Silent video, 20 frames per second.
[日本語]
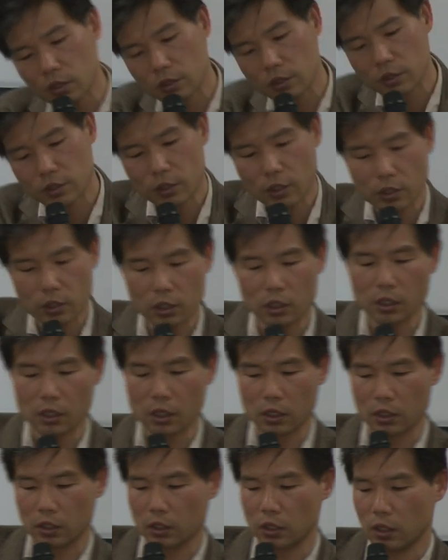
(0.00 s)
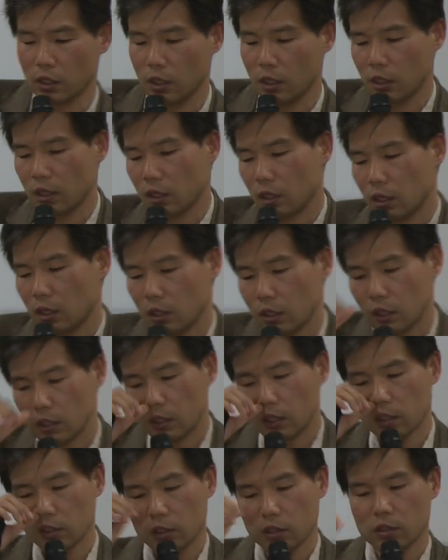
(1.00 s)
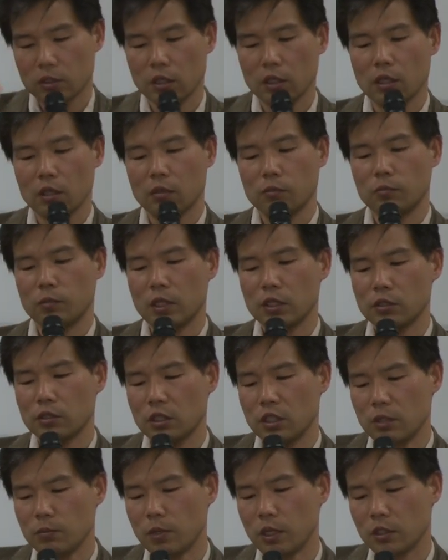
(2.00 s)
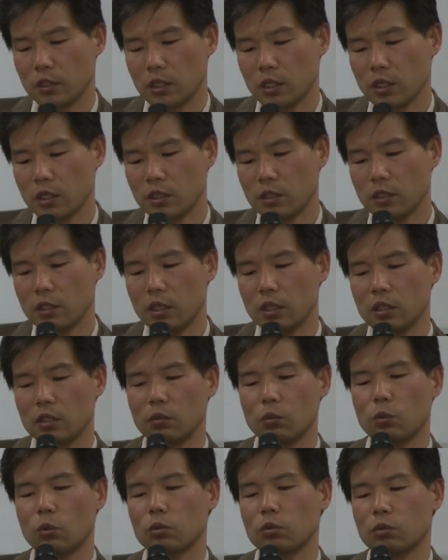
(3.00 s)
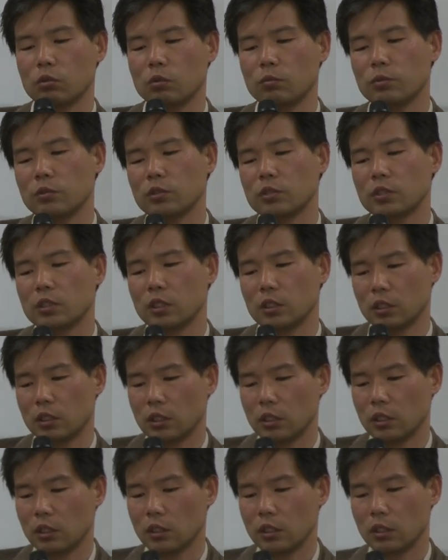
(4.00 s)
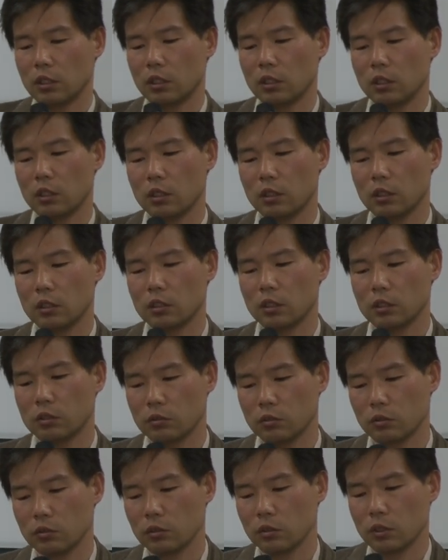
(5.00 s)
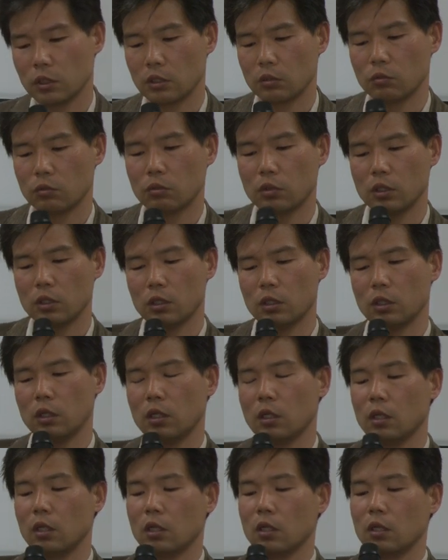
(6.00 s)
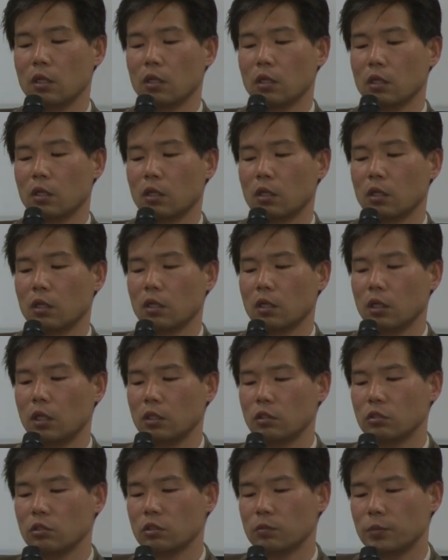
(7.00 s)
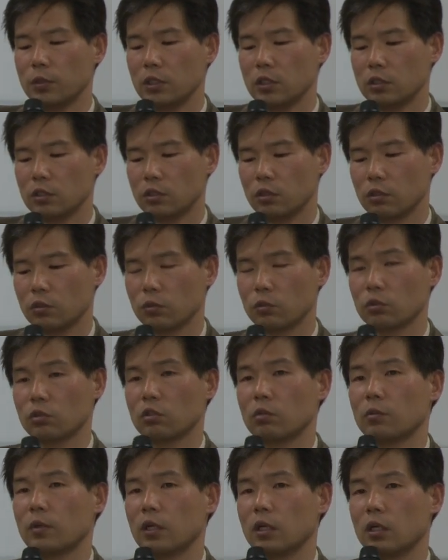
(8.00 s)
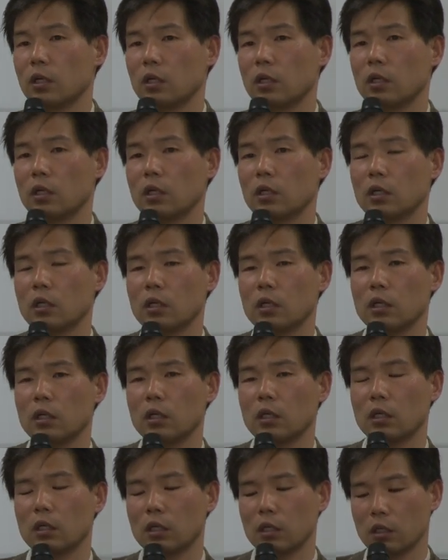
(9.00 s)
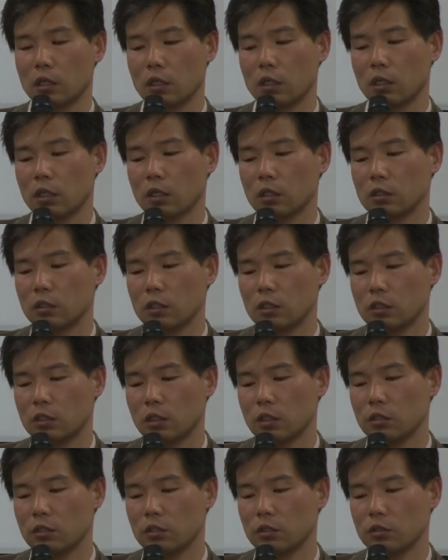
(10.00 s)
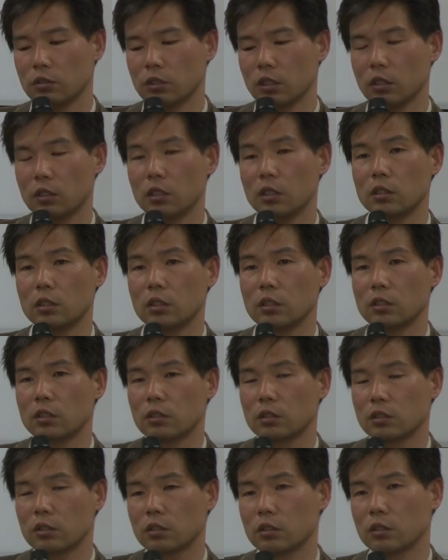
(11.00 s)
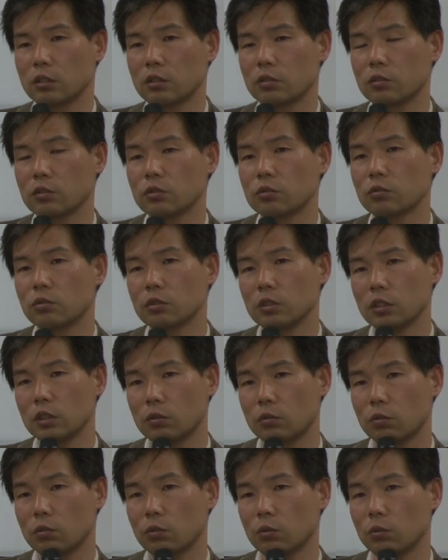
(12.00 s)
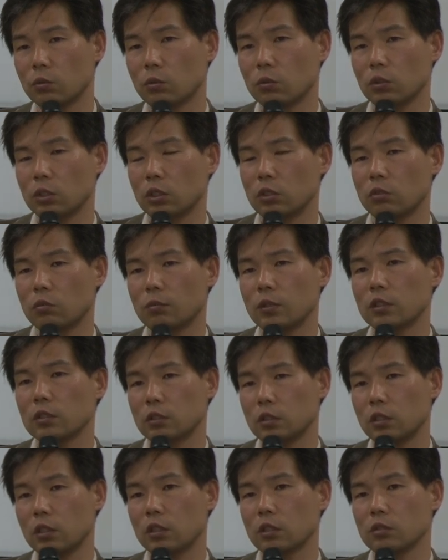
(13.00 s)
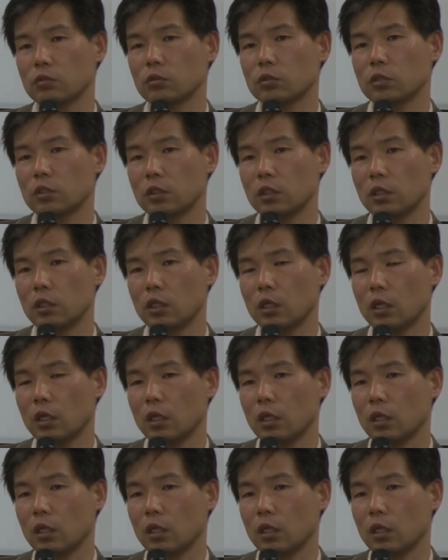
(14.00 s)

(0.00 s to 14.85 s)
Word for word: 実践的な害なんですが、まず今できていることの分析です。これヘイトスピーチという言葉が2013年に急速にこう広まって、そして